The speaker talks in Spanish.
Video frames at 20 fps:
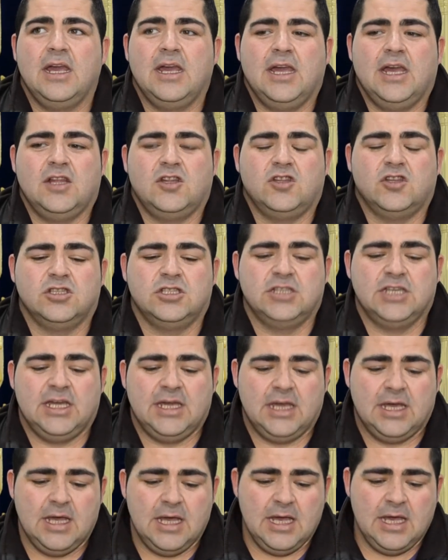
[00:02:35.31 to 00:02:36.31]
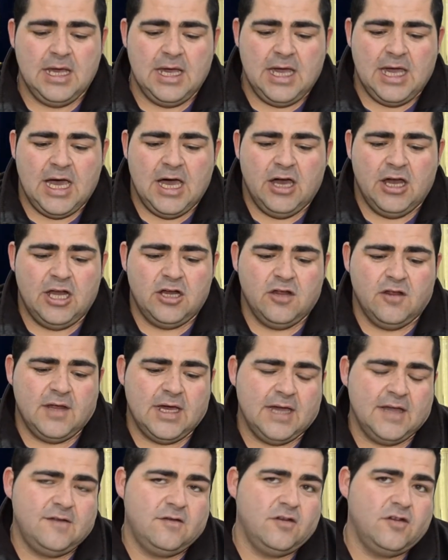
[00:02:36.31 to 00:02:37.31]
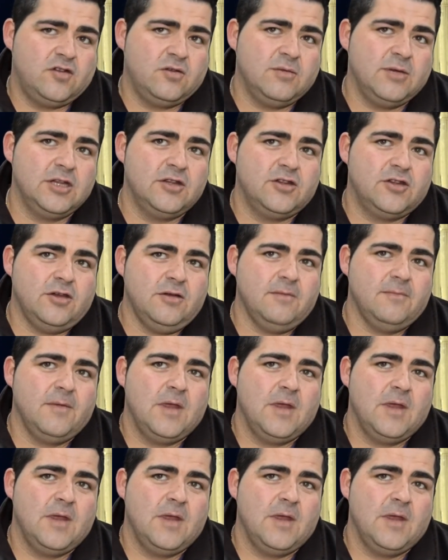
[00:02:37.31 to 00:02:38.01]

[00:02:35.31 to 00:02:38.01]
Entonces, ahora nos dan estos instrumentos,